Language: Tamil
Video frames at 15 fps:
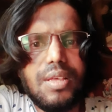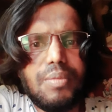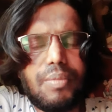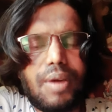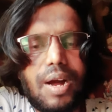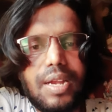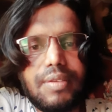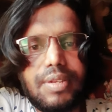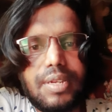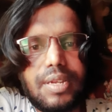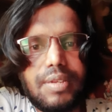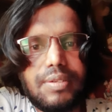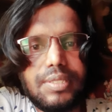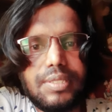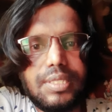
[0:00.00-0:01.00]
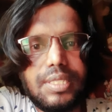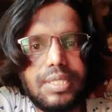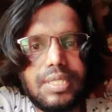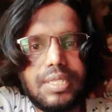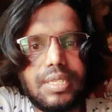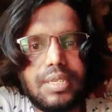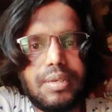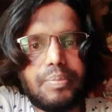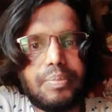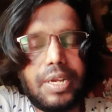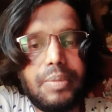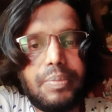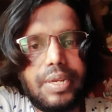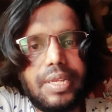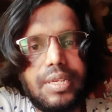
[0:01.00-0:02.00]
மாணவர்களை வந்து
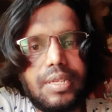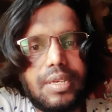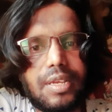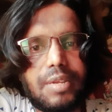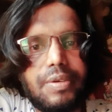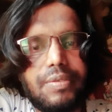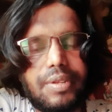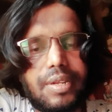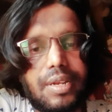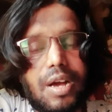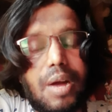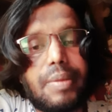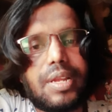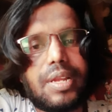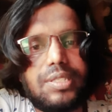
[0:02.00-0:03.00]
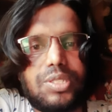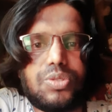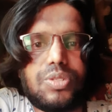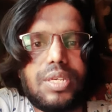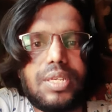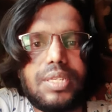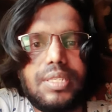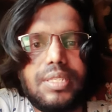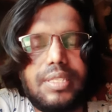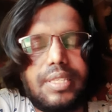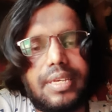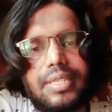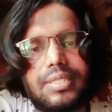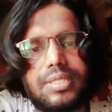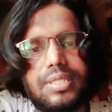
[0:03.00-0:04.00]
படிப்படின்னு கர்ம காமராஜர் சொன்னார் இந்த
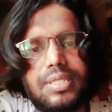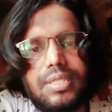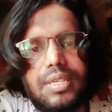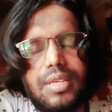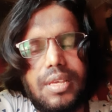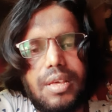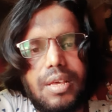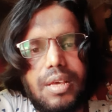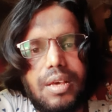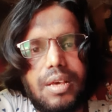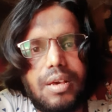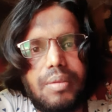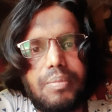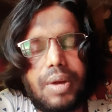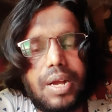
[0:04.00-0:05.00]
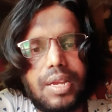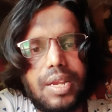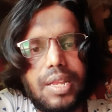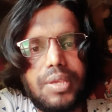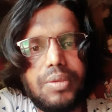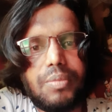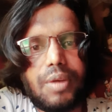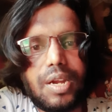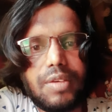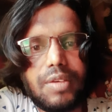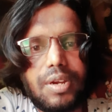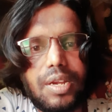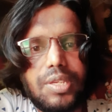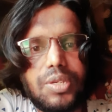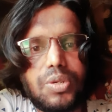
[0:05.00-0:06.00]
அரசு மக்களையும்
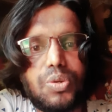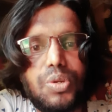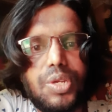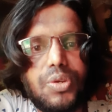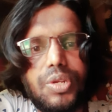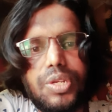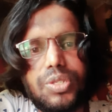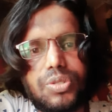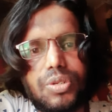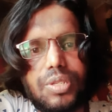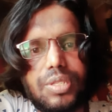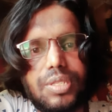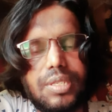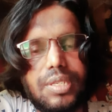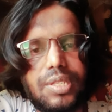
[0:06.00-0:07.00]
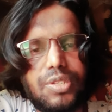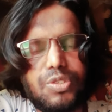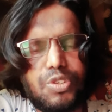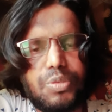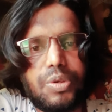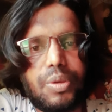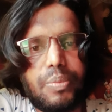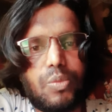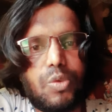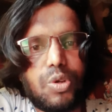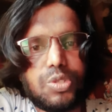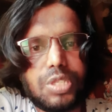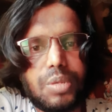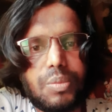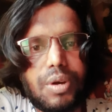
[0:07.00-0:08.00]
மாணவர்களையும் குடி குடின்னு சொல்லுது இது ஒரு மிக
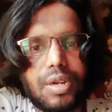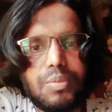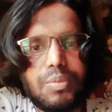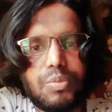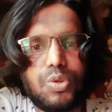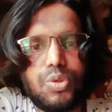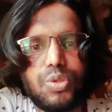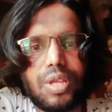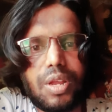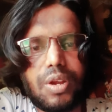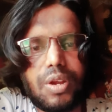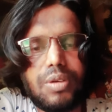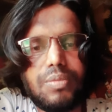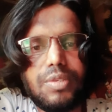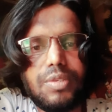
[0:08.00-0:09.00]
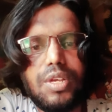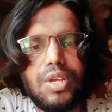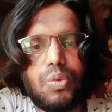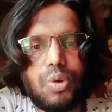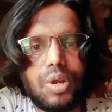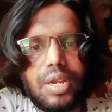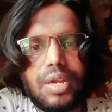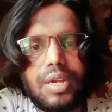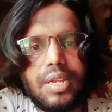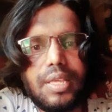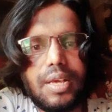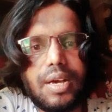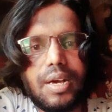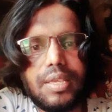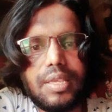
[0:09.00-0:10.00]
மோசமான முன்னுதாரணம்
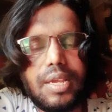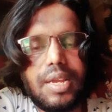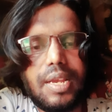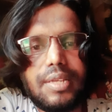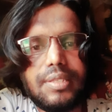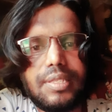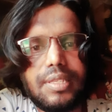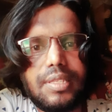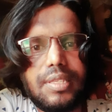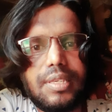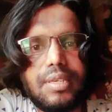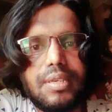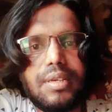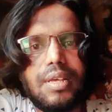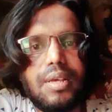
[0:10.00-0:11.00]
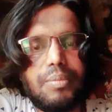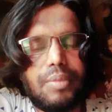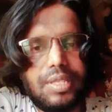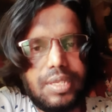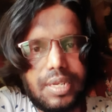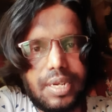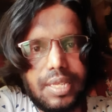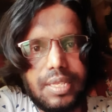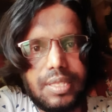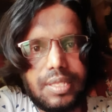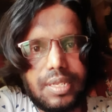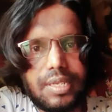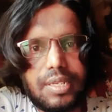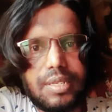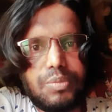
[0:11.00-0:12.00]
உடனடியாக ஏழாம் தேதி மதுக்கடையை
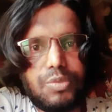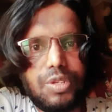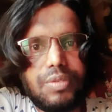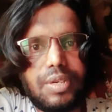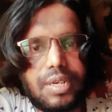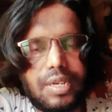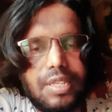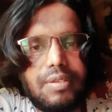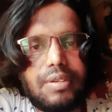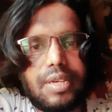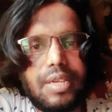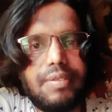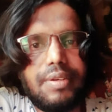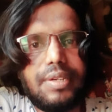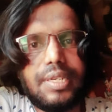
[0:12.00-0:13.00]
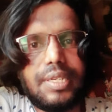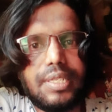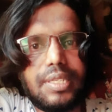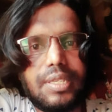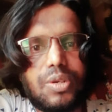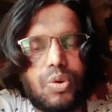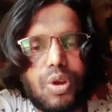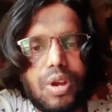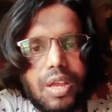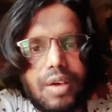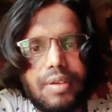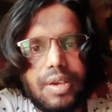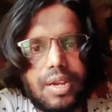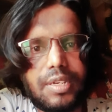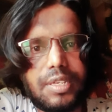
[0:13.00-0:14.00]
திறக்கிற முடிவை கடி கைவிட்டுட்டு
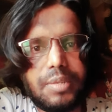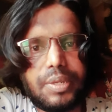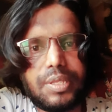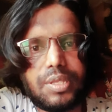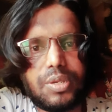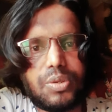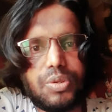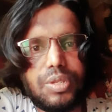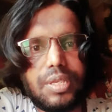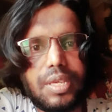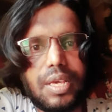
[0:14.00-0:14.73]
கொரோனாவை கட்டுப்படுத்தக்கூடிய